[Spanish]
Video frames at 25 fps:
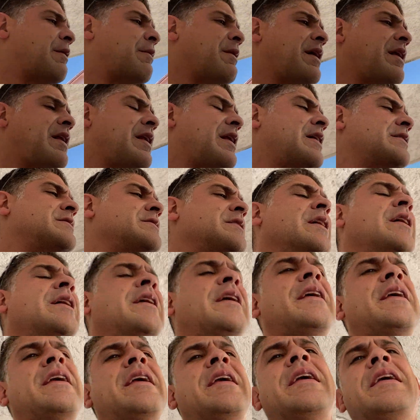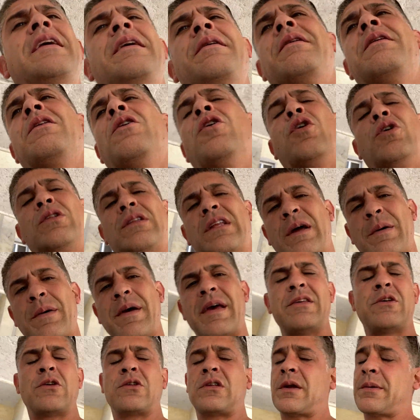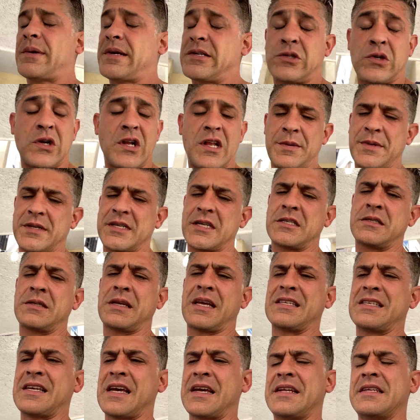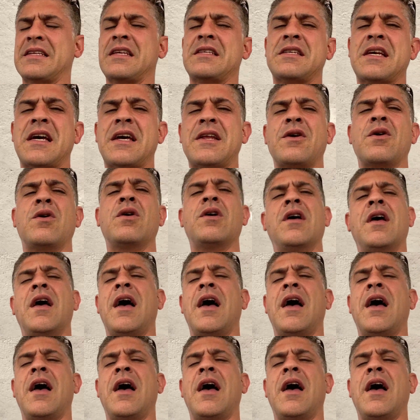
a verlas y luego otra vez y otra vez todas las veces que sea necesario